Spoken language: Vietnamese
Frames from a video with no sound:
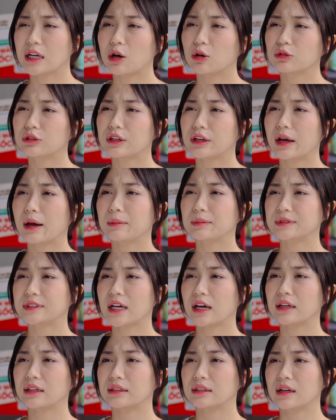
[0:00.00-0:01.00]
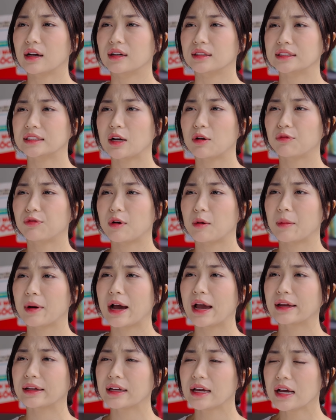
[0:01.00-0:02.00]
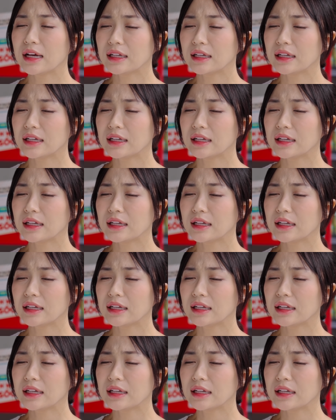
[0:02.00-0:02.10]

cháu thì ngâm chân ở trong phòng khách,